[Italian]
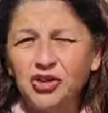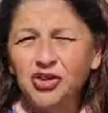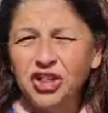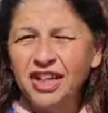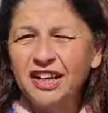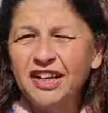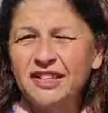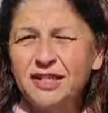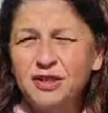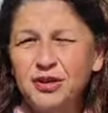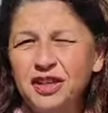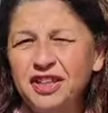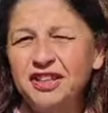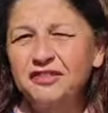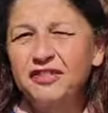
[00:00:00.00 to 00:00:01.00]

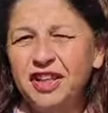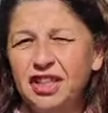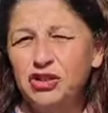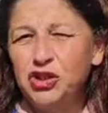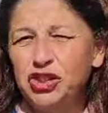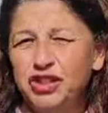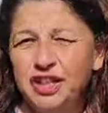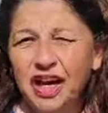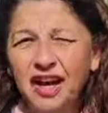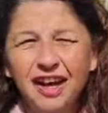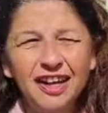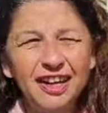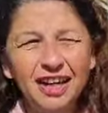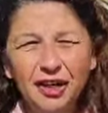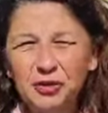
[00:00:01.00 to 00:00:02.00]
Generazioni di felicità,
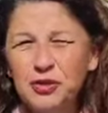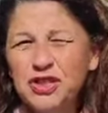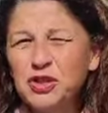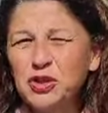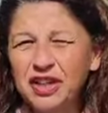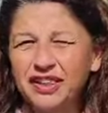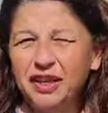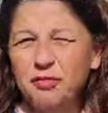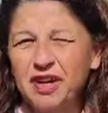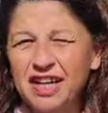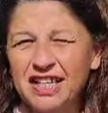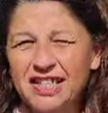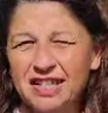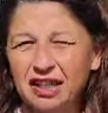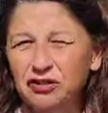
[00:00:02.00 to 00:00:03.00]
eh, questo è il tema che
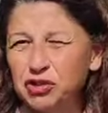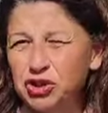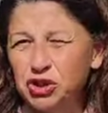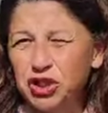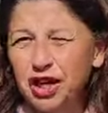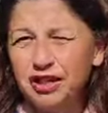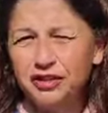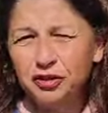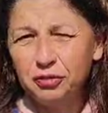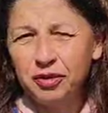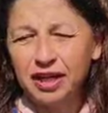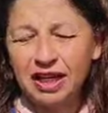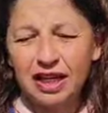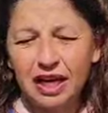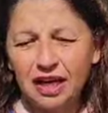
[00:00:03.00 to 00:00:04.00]
è stato scelto
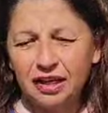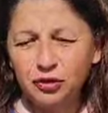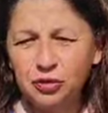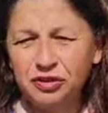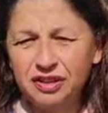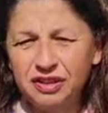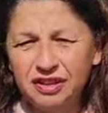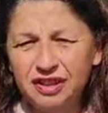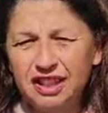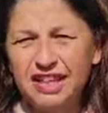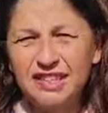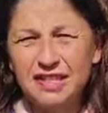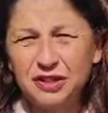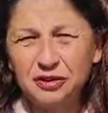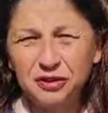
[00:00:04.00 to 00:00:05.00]
per la route
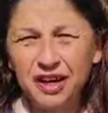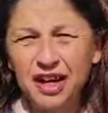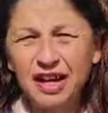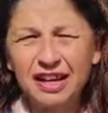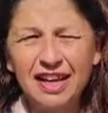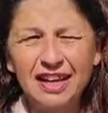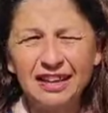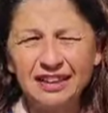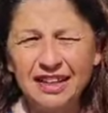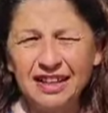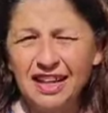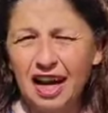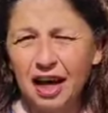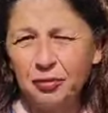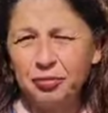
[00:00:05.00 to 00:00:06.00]
nazionale dei
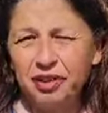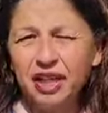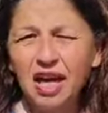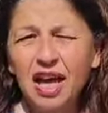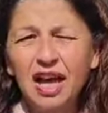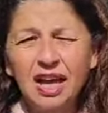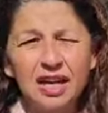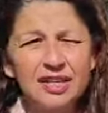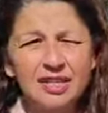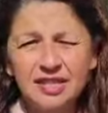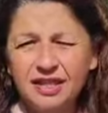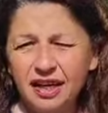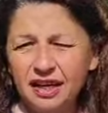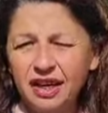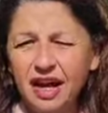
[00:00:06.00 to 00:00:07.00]
capi che si
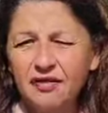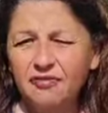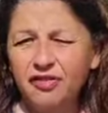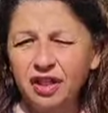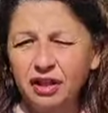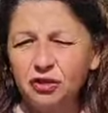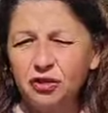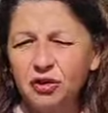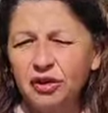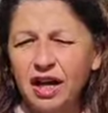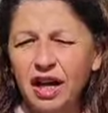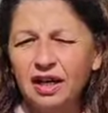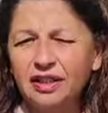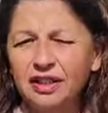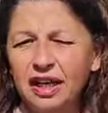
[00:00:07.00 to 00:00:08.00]
terrà a
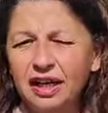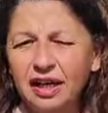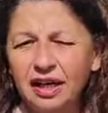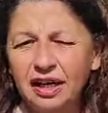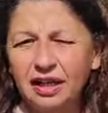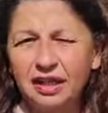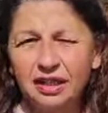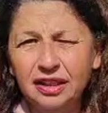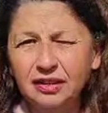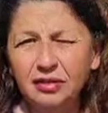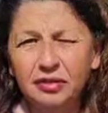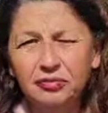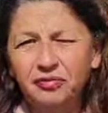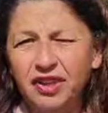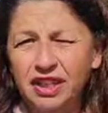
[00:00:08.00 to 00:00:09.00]
Verona dal
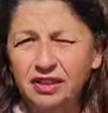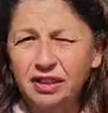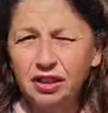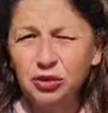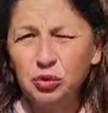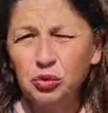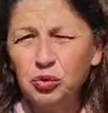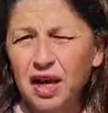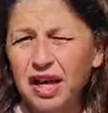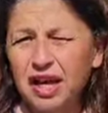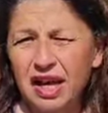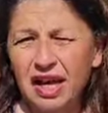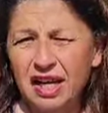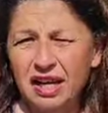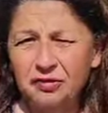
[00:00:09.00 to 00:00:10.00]
22
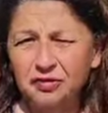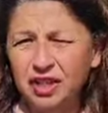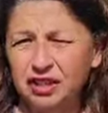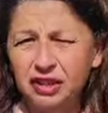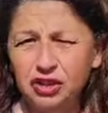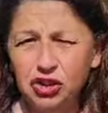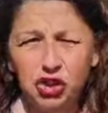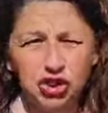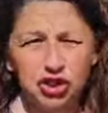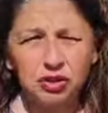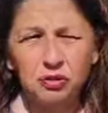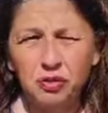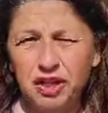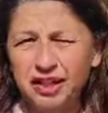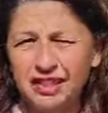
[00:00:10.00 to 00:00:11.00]
al
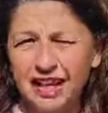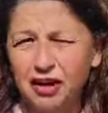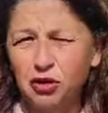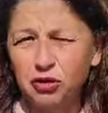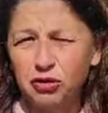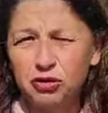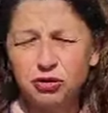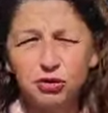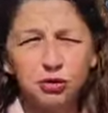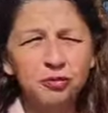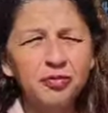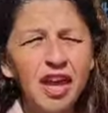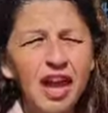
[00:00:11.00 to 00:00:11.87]
25 di agosto.